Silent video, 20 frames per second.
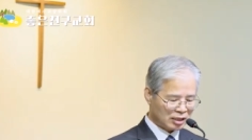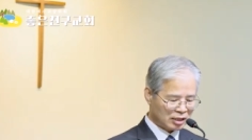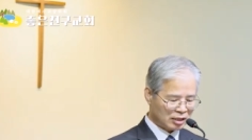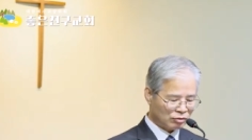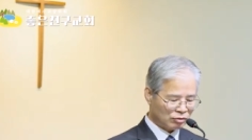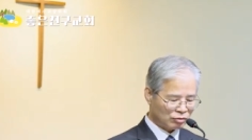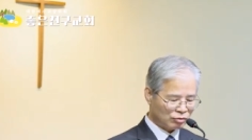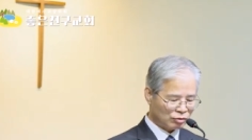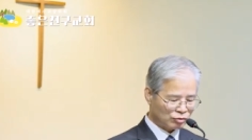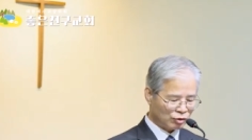
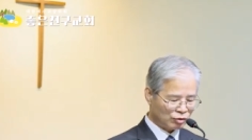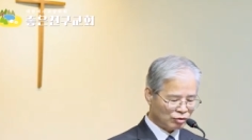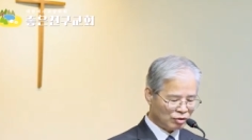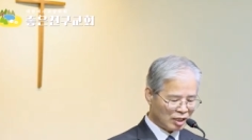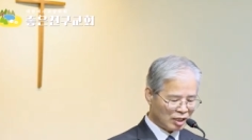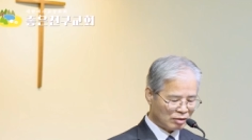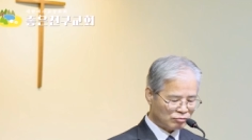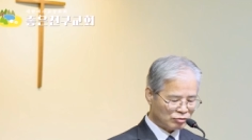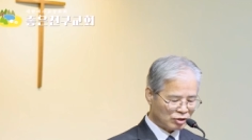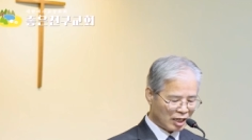그리고 또
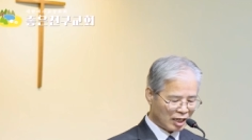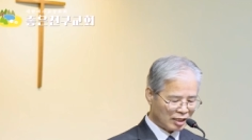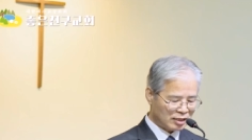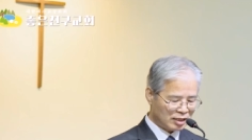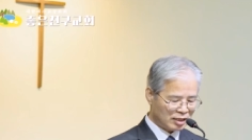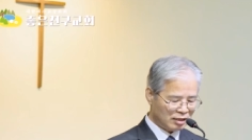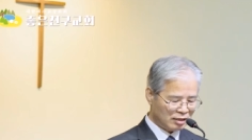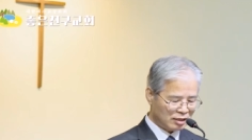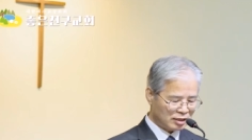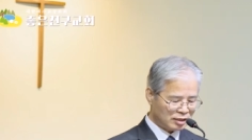종려나무
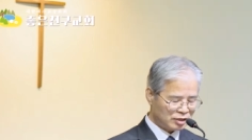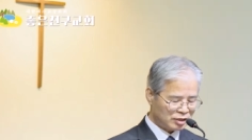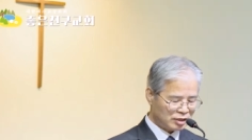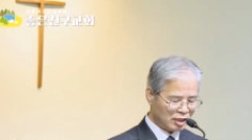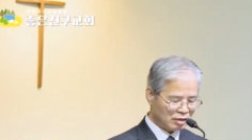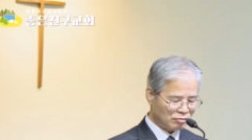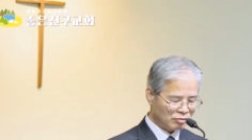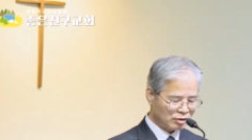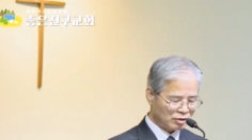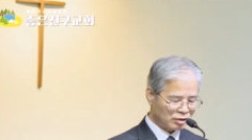가지
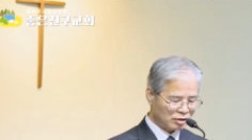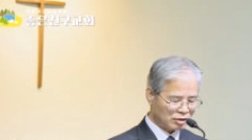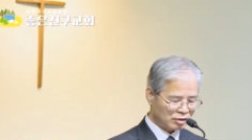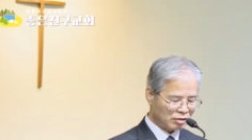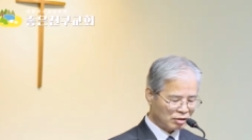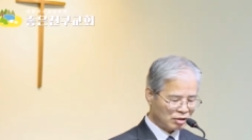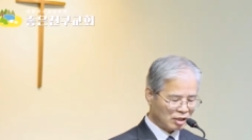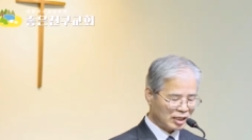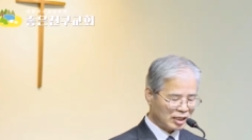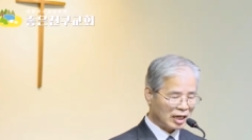시내버드를
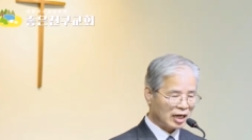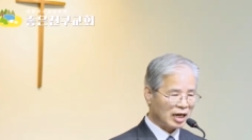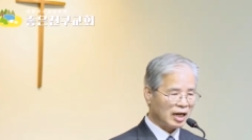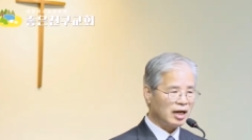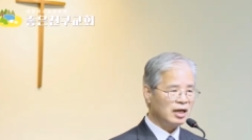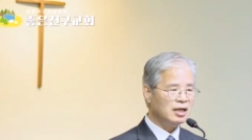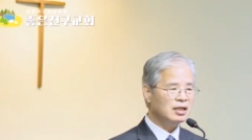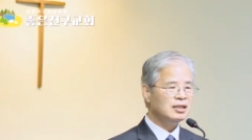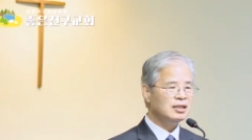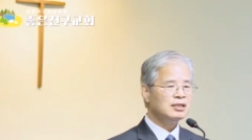
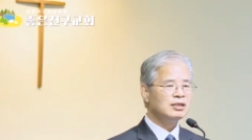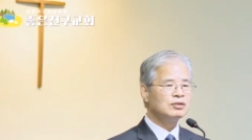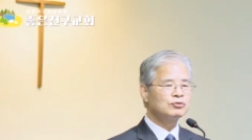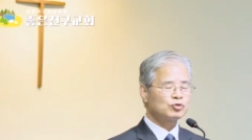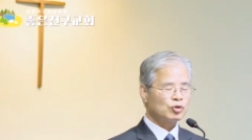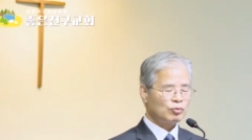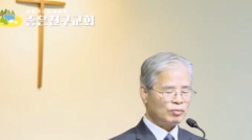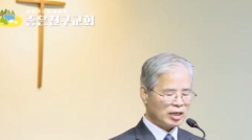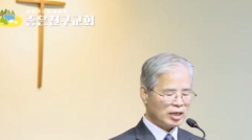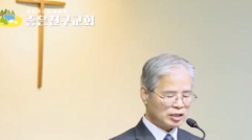꺾어다가
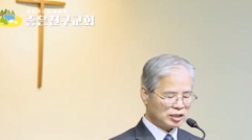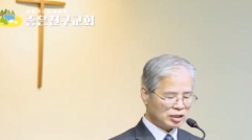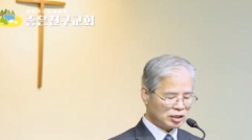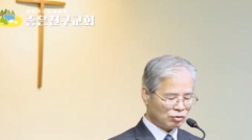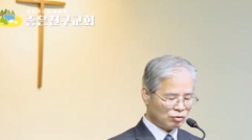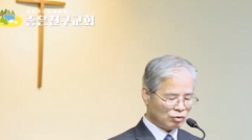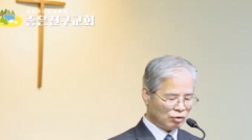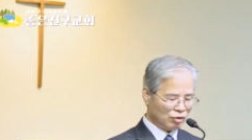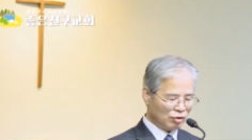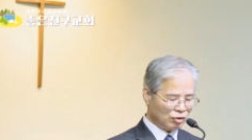초막을
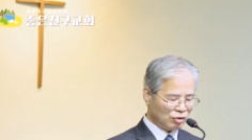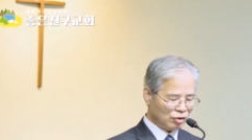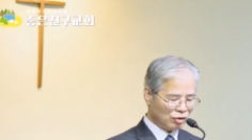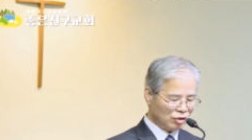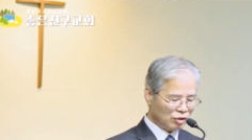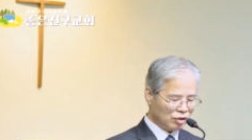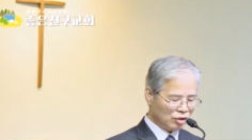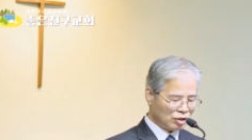짓고